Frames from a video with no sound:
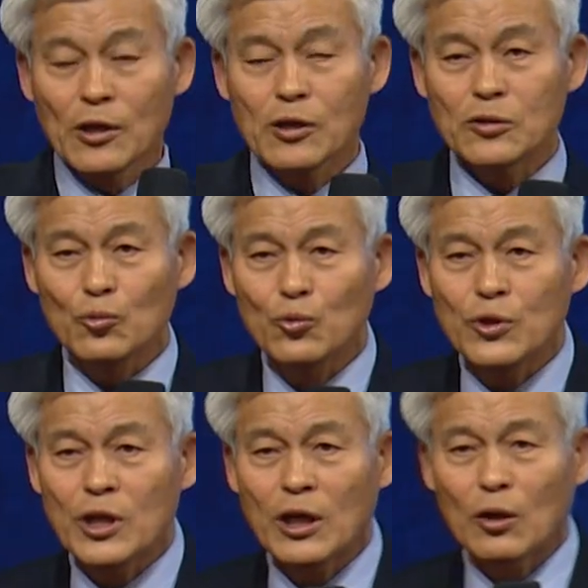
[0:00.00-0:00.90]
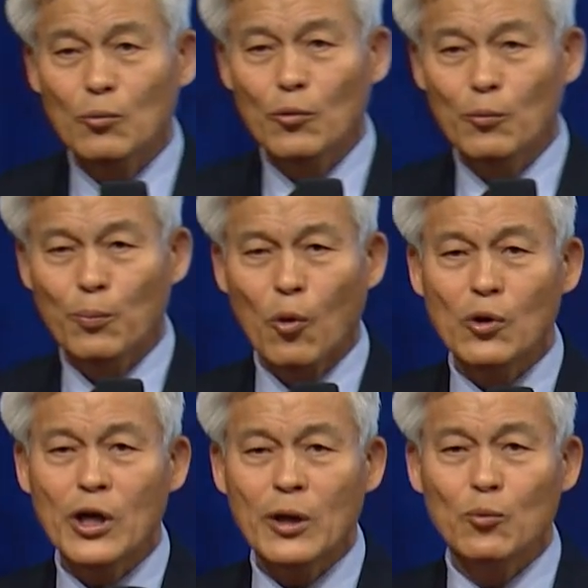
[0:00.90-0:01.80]
그래서 우리의
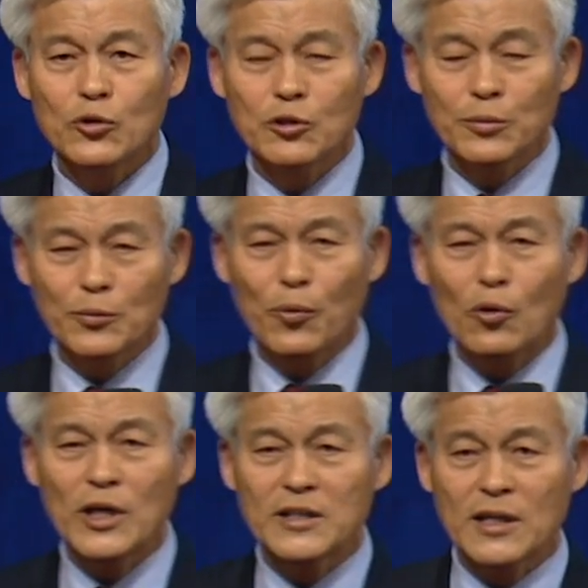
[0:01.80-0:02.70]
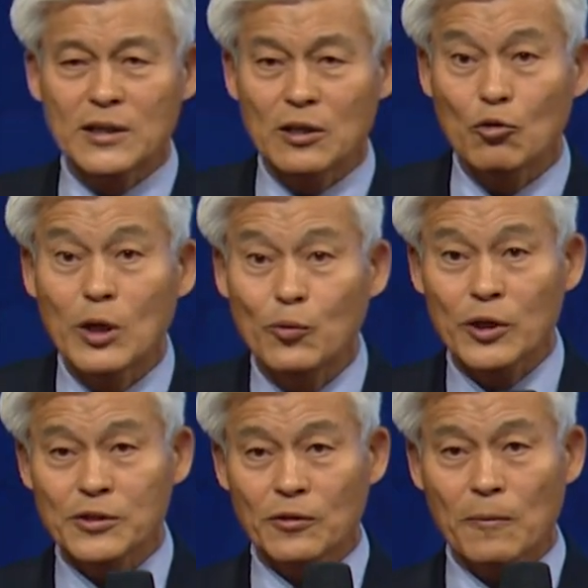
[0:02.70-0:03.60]
본래 모습을, 본래 사상을
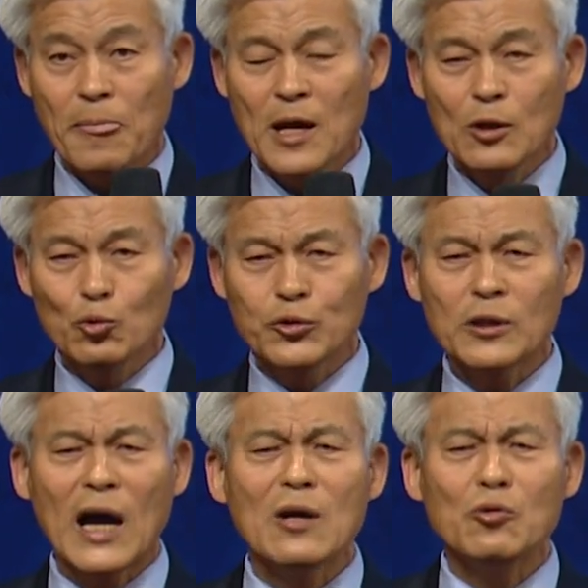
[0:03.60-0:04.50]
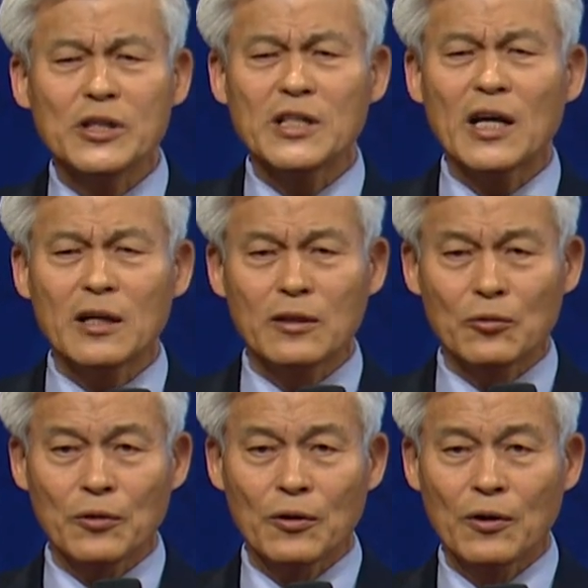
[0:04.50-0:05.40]
회복해서 우선 한국이 살아야
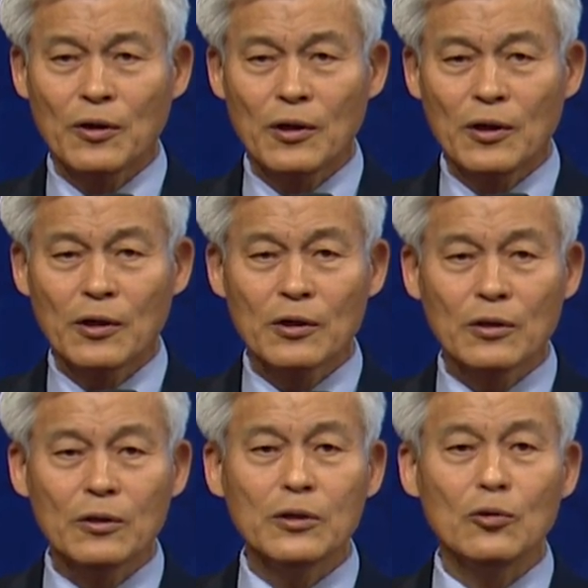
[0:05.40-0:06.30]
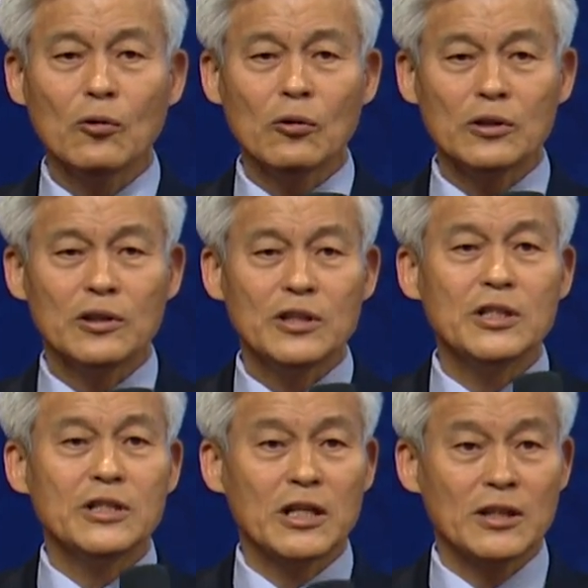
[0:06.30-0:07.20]
되고요. 그리고
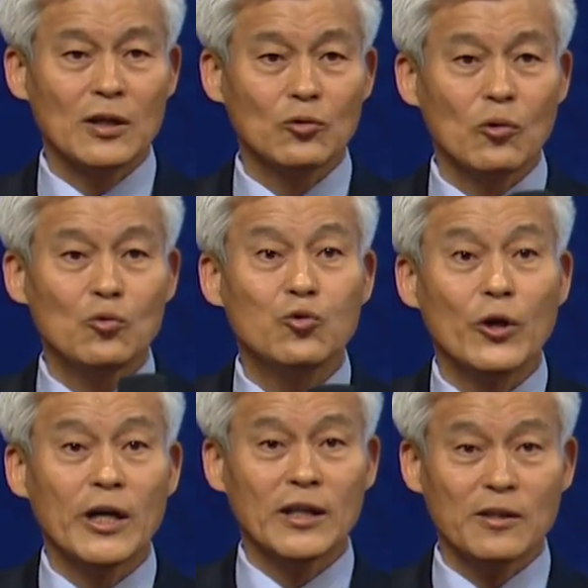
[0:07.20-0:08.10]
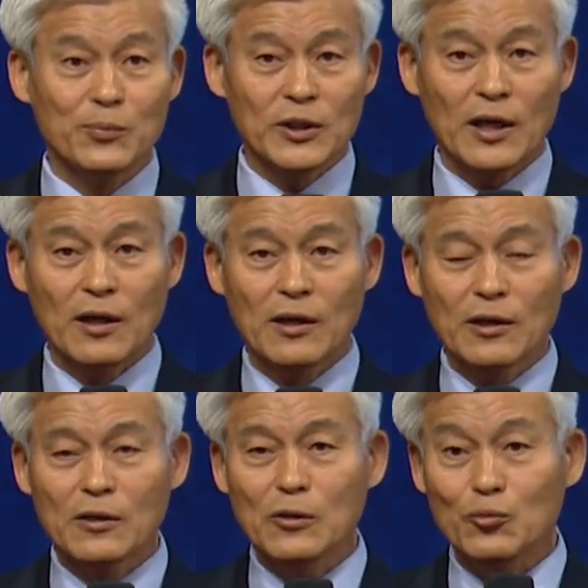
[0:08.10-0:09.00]
이 세상도 구해야 됩니다.
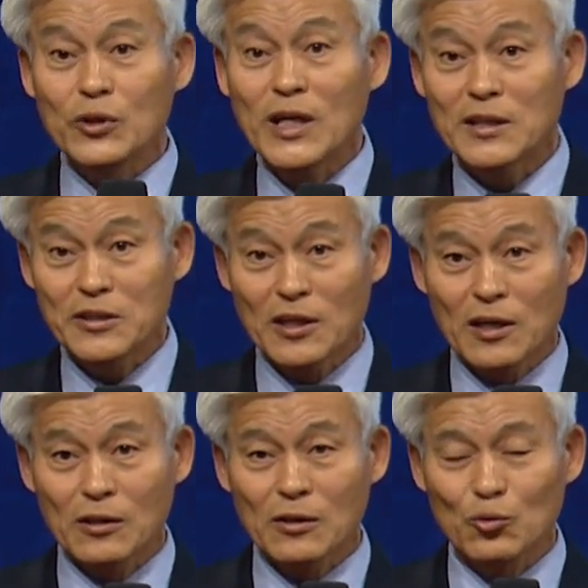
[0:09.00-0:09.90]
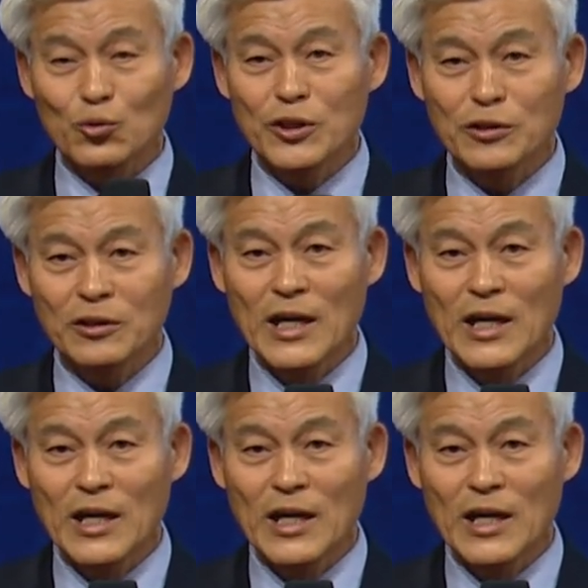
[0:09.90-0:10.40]
그 위대한 철학을 우리는